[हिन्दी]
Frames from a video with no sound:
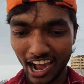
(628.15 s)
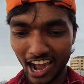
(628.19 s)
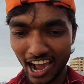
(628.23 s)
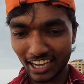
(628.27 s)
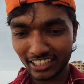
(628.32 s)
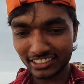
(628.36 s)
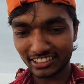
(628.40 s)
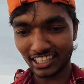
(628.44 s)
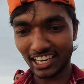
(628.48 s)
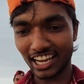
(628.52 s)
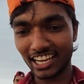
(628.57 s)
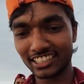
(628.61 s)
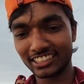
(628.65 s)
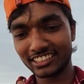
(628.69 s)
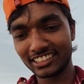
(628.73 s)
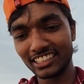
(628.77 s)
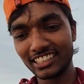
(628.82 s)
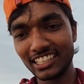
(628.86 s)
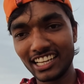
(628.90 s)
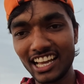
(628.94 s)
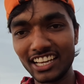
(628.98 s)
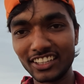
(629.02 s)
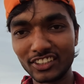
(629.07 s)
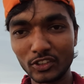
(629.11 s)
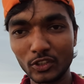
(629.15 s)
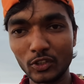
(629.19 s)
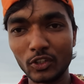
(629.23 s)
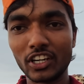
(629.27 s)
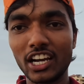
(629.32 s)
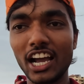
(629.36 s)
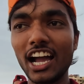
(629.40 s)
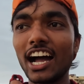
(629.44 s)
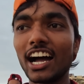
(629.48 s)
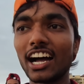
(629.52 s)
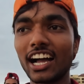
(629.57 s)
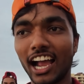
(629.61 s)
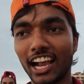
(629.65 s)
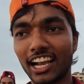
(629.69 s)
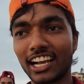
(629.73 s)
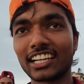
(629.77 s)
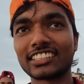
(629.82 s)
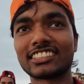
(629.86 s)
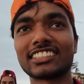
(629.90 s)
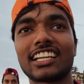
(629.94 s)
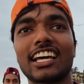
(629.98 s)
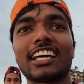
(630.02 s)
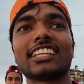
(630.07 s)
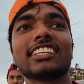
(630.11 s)
आज लास्ट दिन है जूहू का
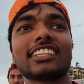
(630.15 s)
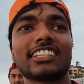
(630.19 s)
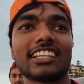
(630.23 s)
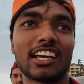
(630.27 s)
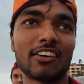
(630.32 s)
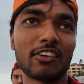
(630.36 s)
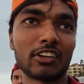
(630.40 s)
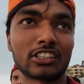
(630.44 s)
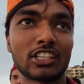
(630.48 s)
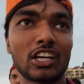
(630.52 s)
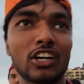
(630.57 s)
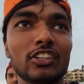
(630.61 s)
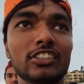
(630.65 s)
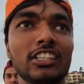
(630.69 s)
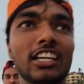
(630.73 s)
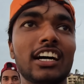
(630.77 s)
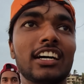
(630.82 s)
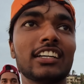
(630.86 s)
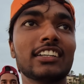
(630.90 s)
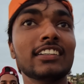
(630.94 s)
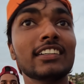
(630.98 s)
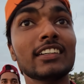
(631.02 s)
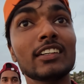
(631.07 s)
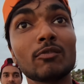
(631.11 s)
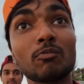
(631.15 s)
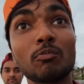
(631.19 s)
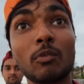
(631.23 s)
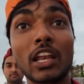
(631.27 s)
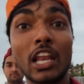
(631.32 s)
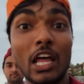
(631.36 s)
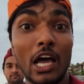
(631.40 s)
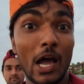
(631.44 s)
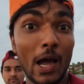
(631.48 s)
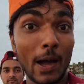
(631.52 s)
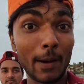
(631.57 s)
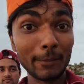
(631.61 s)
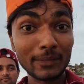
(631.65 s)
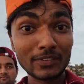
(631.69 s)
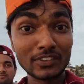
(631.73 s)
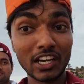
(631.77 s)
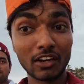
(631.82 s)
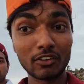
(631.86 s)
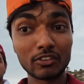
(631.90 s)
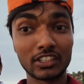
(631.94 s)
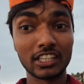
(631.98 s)
कचरा दिख रहा है बताओ यार मतलब हम जब